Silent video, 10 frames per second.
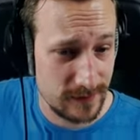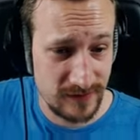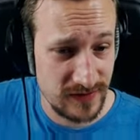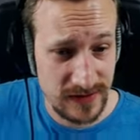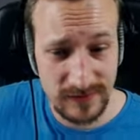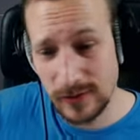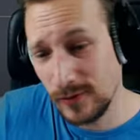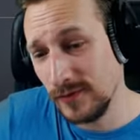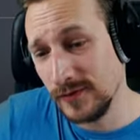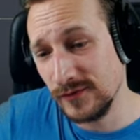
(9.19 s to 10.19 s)
wie, warum
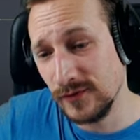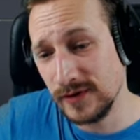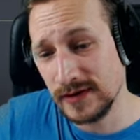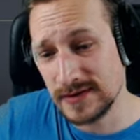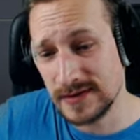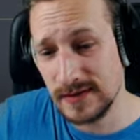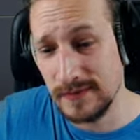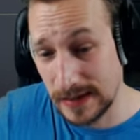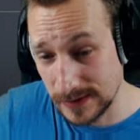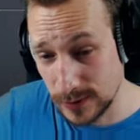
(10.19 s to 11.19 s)
und wo ihr das äh,
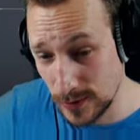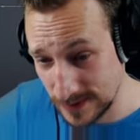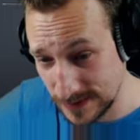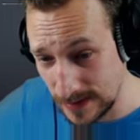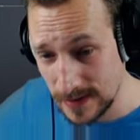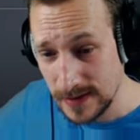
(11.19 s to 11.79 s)
machen könnt. Ja?